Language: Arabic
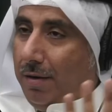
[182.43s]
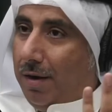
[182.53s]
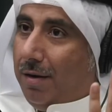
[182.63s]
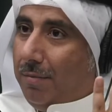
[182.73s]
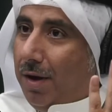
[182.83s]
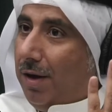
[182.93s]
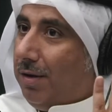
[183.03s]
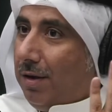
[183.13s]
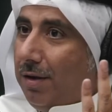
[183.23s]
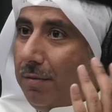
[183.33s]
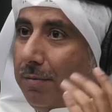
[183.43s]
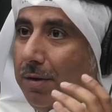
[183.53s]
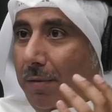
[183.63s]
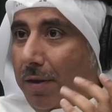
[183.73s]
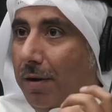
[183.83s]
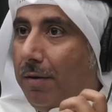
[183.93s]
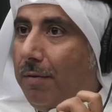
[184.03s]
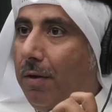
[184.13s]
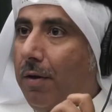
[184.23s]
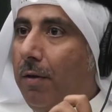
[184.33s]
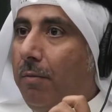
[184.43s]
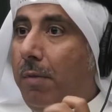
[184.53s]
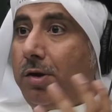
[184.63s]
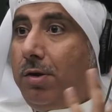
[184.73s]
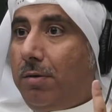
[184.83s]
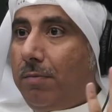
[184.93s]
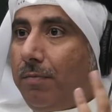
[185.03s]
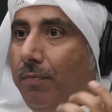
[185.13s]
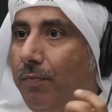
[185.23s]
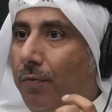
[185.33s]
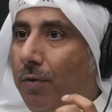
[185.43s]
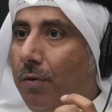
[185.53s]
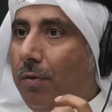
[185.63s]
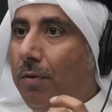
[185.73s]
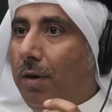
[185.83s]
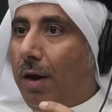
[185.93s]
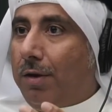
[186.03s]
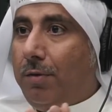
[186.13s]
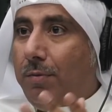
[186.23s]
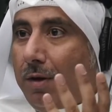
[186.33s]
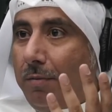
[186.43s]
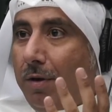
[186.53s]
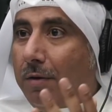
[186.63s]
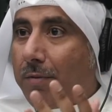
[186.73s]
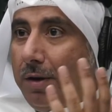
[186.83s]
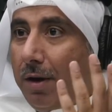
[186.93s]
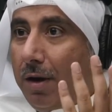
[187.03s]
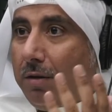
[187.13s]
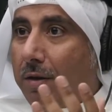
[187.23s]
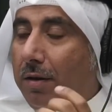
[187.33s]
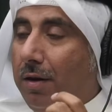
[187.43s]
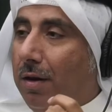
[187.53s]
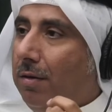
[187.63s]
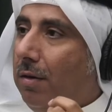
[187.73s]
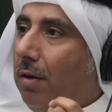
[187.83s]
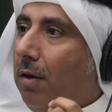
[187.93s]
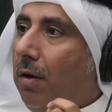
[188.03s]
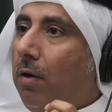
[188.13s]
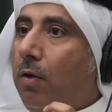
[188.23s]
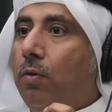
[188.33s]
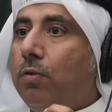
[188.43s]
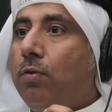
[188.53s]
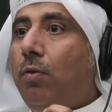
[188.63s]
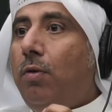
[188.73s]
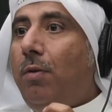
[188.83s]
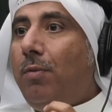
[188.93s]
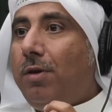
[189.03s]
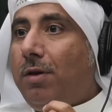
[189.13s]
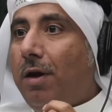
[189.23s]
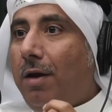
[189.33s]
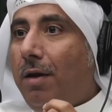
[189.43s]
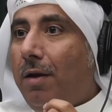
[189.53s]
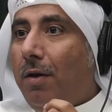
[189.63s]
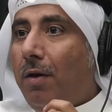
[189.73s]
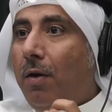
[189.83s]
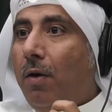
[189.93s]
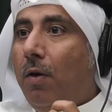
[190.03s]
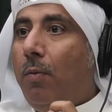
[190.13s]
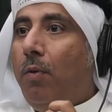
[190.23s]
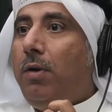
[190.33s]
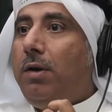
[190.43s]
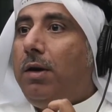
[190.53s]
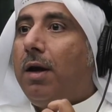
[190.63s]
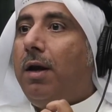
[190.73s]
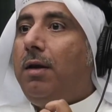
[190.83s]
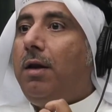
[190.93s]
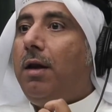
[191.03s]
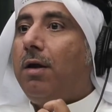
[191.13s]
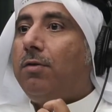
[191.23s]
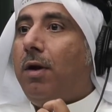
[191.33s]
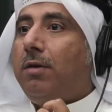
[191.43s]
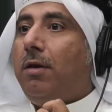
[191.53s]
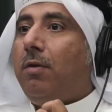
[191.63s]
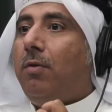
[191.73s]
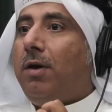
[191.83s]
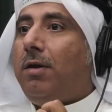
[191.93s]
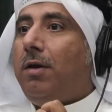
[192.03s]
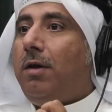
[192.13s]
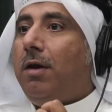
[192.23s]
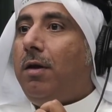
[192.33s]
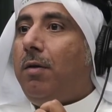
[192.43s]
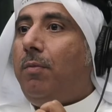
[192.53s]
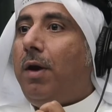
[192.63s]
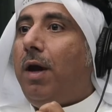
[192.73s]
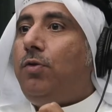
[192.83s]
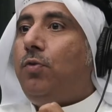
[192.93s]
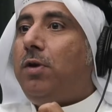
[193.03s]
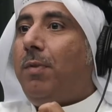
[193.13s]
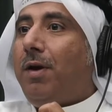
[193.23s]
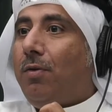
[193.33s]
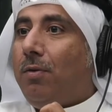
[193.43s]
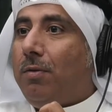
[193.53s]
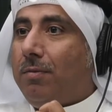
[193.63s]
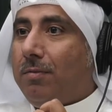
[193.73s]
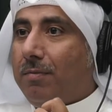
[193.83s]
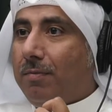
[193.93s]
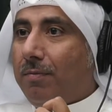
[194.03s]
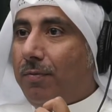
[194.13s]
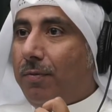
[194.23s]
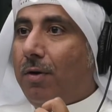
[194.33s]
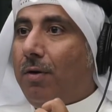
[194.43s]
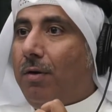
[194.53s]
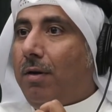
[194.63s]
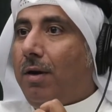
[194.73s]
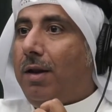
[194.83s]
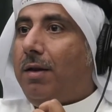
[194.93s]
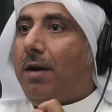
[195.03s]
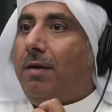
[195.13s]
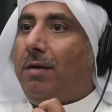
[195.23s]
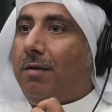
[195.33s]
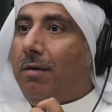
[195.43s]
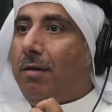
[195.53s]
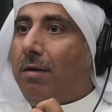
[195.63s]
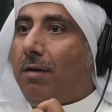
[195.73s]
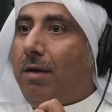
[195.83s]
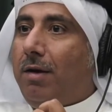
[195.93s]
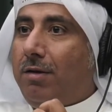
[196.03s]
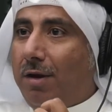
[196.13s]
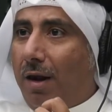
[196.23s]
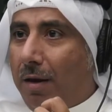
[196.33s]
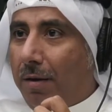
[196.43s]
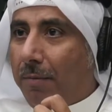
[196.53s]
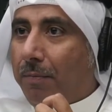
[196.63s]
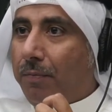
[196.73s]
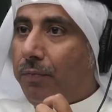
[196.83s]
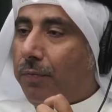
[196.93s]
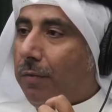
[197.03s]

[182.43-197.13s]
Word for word: صحيح ما ادري يعني أي مثلا, مثلا. أي. مشي حكي متى بالاربعينات الثلاثينات يقول طول المده ابوي يغني الاصوات الكويتيه باجود ما يكون عجيب قاعد يغني يتسلى اي